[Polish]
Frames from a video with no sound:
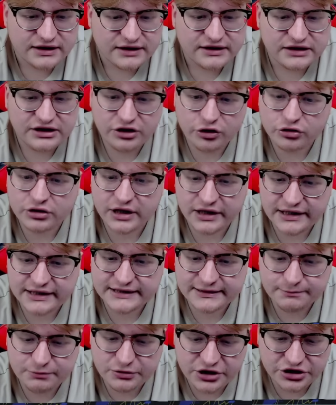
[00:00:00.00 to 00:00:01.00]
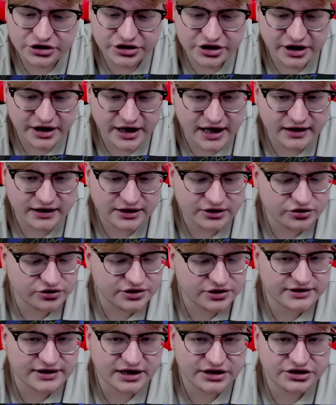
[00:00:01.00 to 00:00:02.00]
I ona jest bliżej, ale to
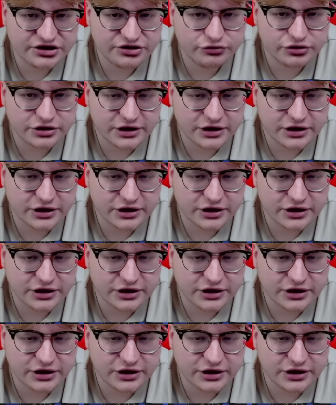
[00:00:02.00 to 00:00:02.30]
jest raczej już